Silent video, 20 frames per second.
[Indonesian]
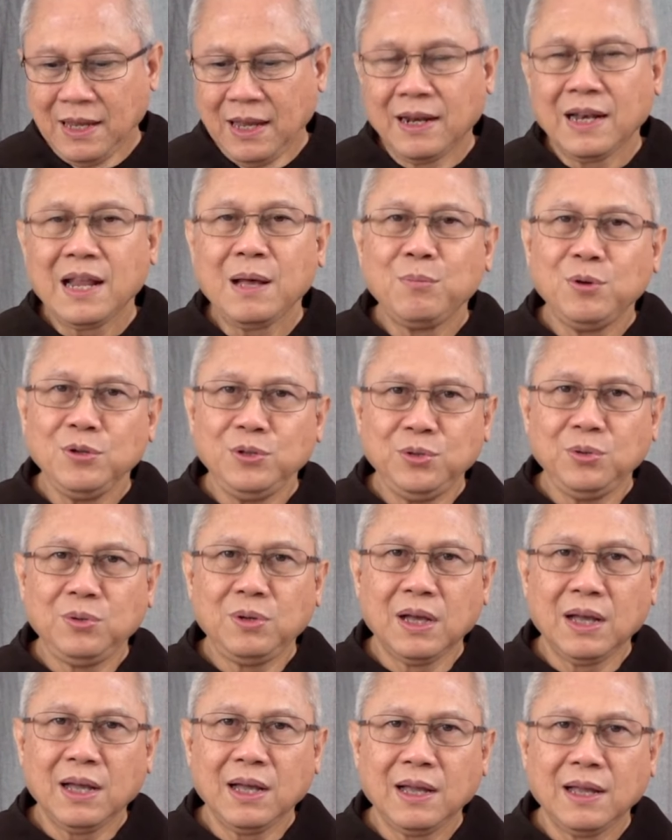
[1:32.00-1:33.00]
Namun
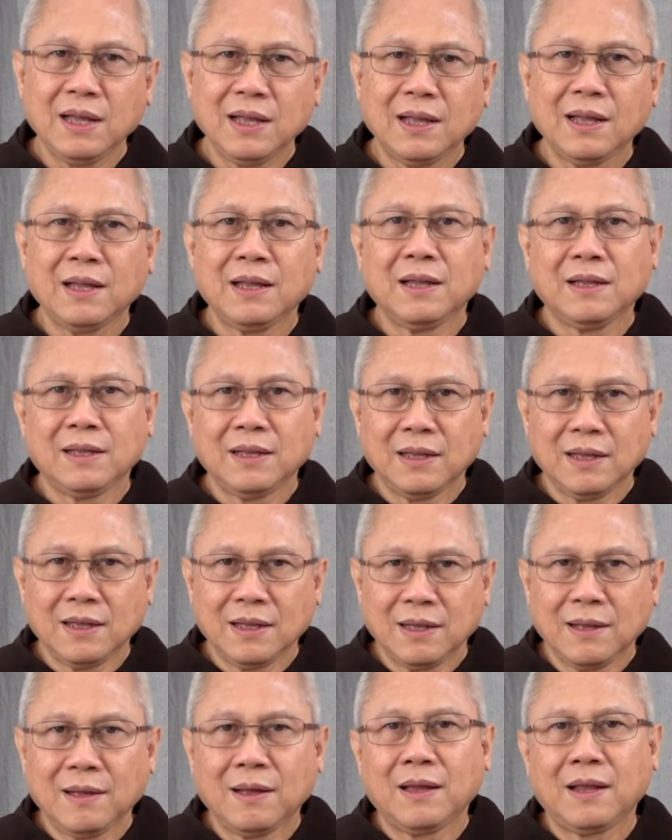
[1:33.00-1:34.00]
juga
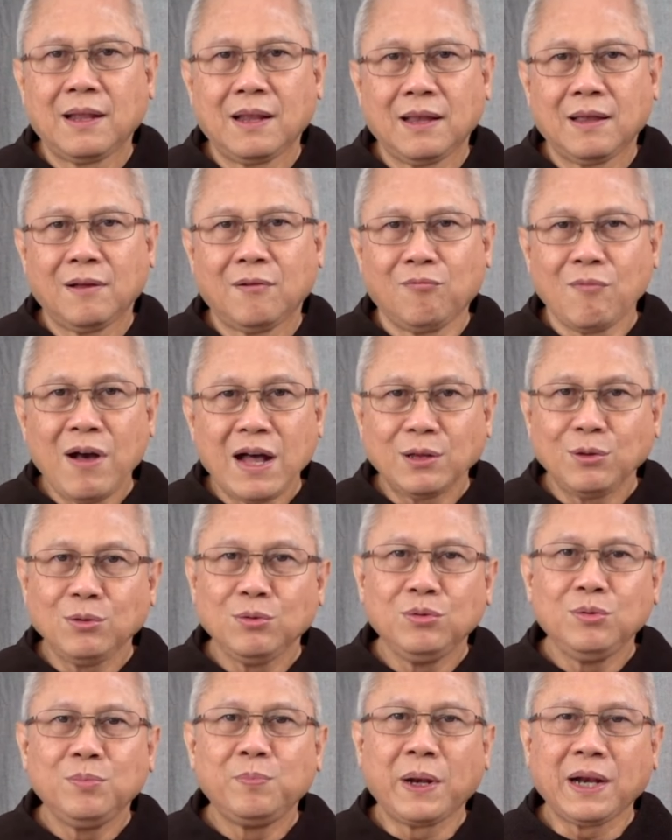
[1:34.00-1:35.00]
waktu
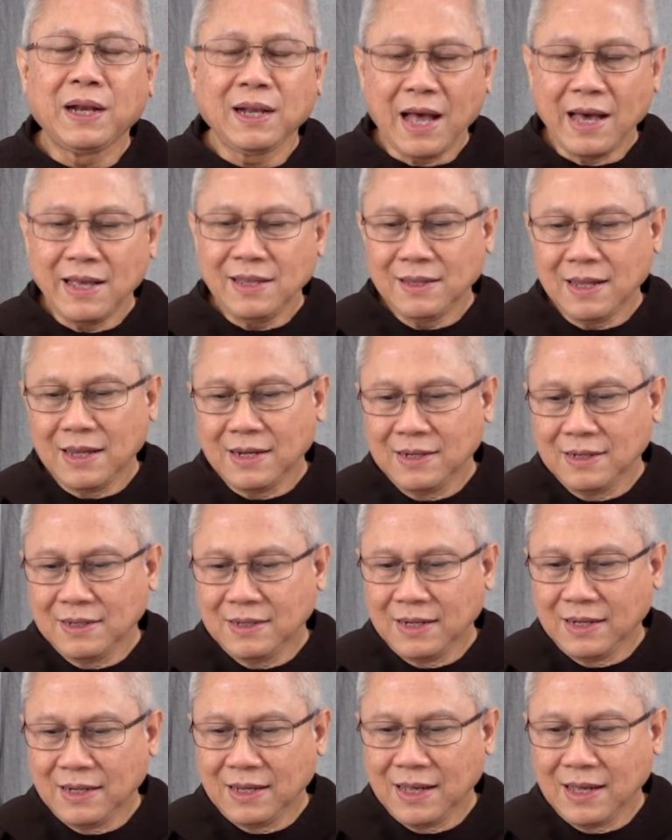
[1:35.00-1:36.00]
berkaitan
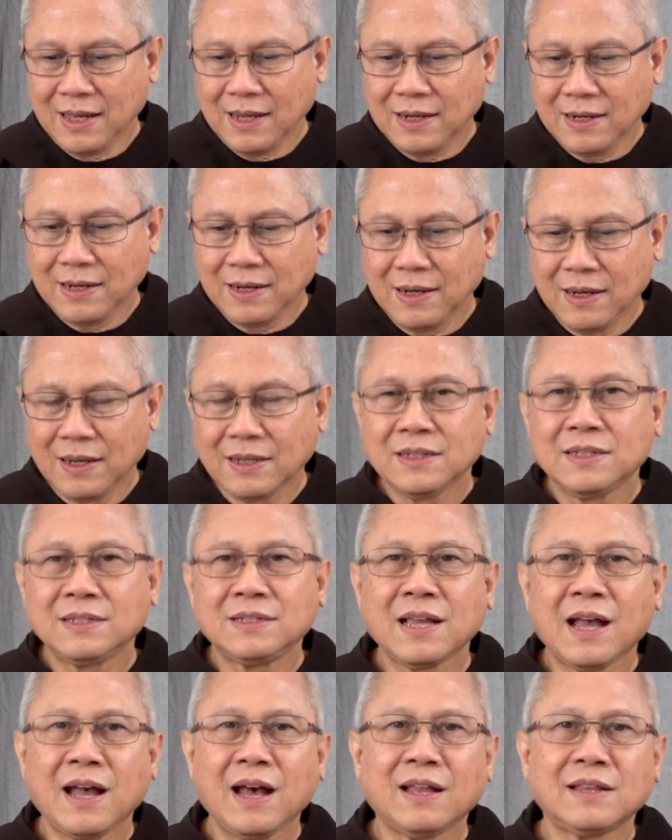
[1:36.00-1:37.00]
dengan
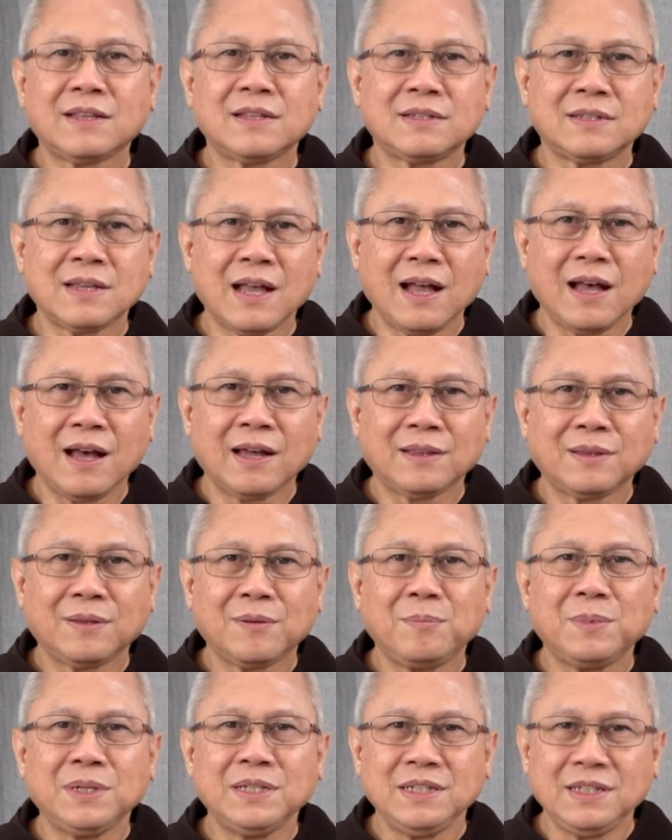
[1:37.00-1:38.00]
saat-saat
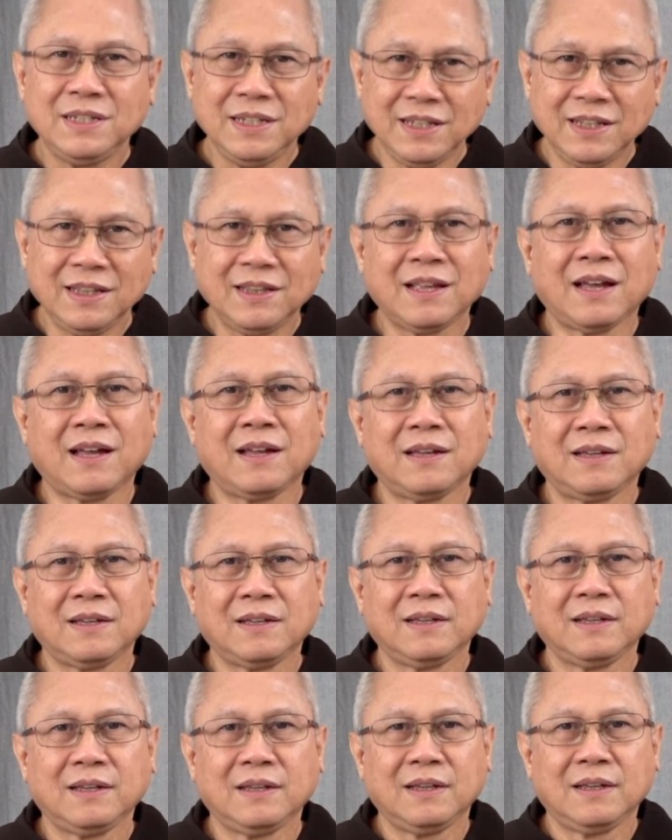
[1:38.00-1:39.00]
mencinta.
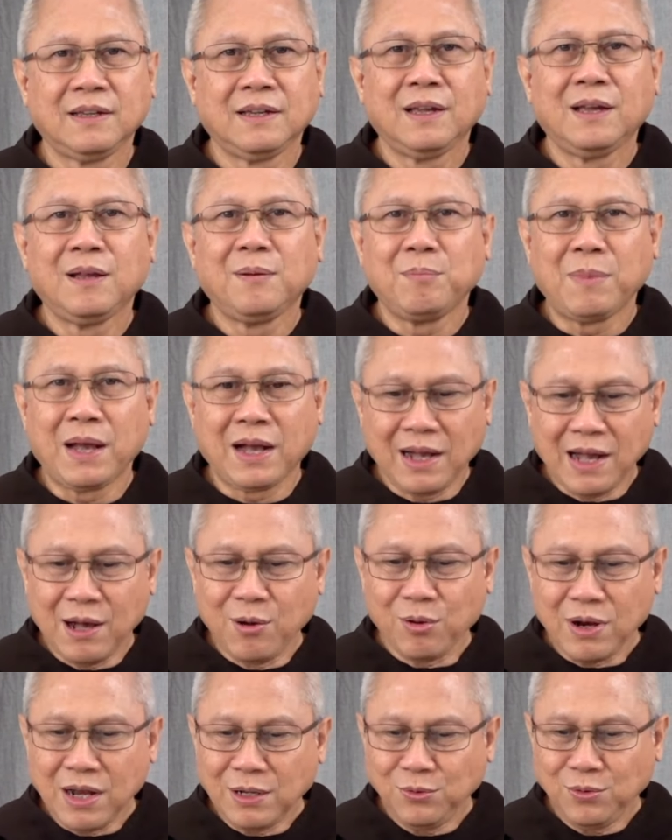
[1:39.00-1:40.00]
Maka
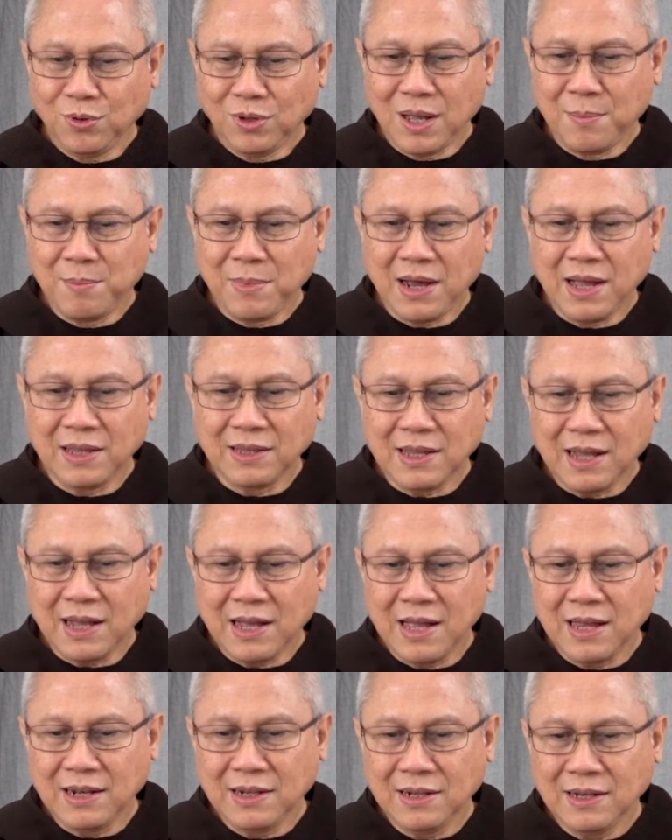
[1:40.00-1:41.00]
orang juga
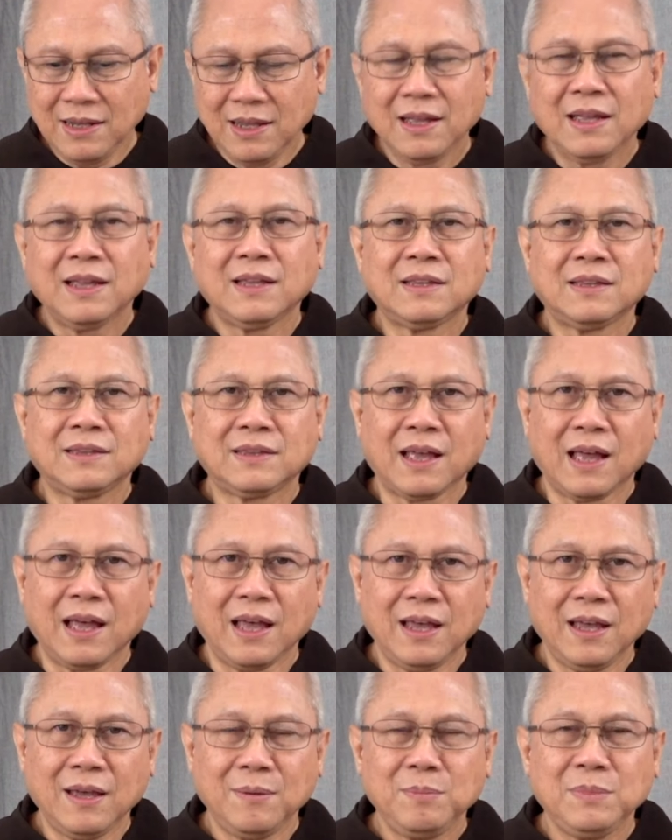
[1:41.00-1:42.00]
mengatakan
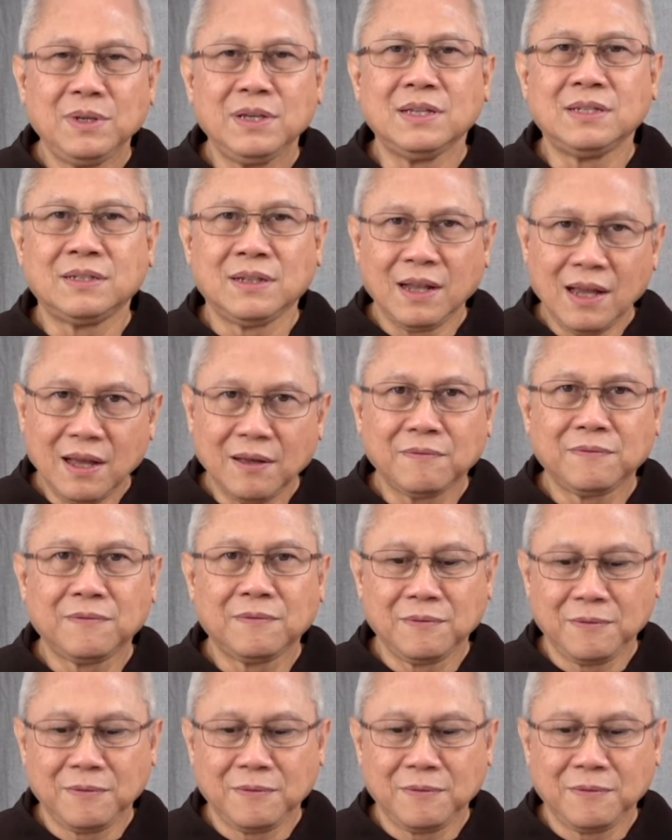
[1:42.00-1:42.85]
time is love.